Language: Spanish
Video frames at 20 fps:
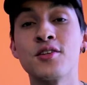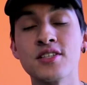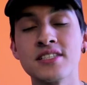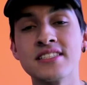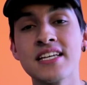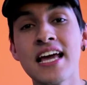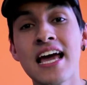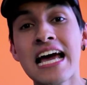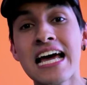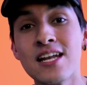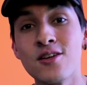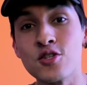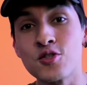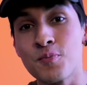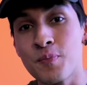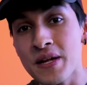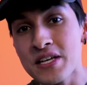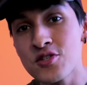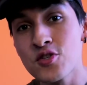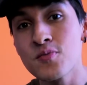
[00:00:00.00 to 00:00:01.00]
Entonces,
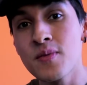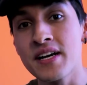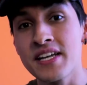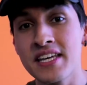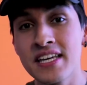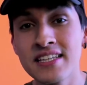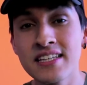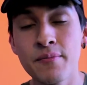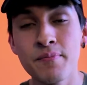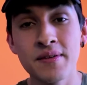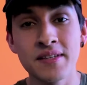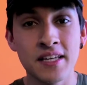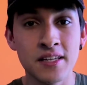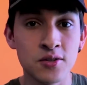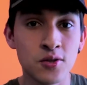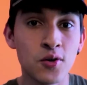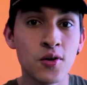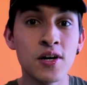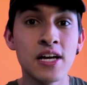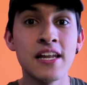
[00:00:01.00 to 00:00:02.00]
los precios varían
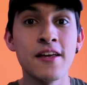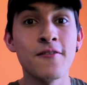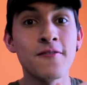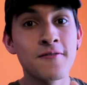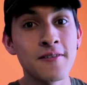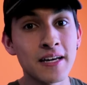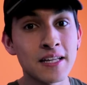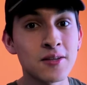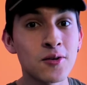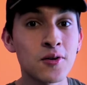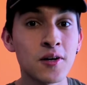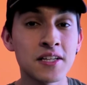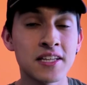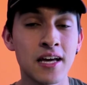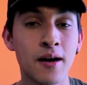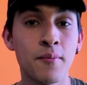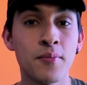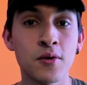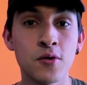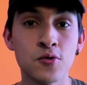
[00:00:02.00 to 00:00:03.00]
dependiendo del efecto que
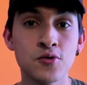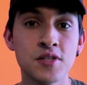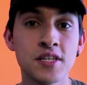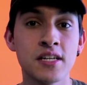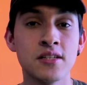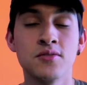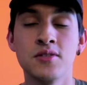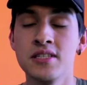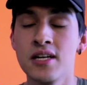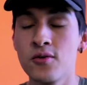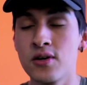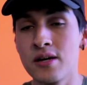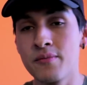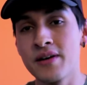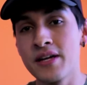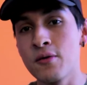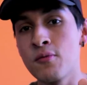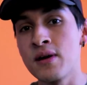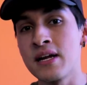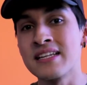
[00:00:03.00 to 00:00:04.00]
te va a producir. Entonces, una
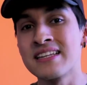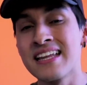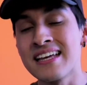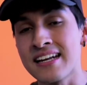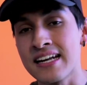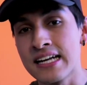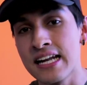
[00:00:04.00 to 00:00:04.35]
marihuana te